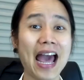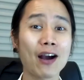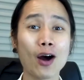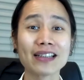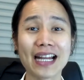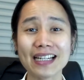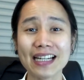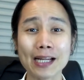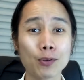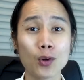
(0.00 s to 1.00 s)
แค่คอนเทนต์
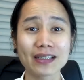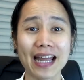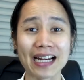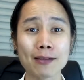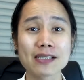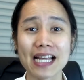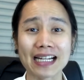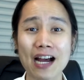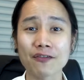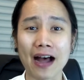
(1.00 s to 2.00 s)
ดีพูดเก่งน้ำเสียง
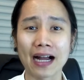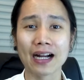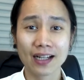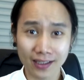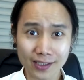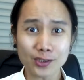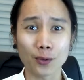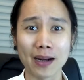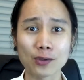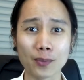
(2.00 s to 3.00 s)
น่าฟังก็จบ
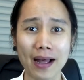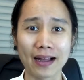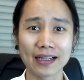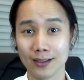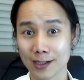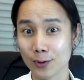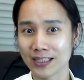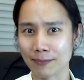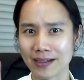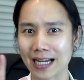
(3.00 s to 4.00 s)
แล้วถูกป่ะเออพูด
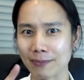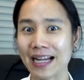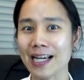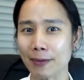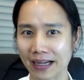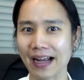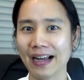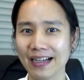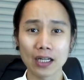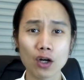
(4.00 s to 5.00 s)
ถึงประหยัดไปได้เยอะเหมือนกันนะ
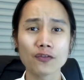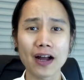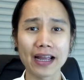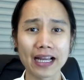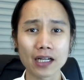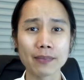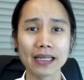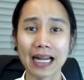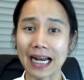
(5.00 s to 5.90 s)
แล้วคนฟังเองก็มีห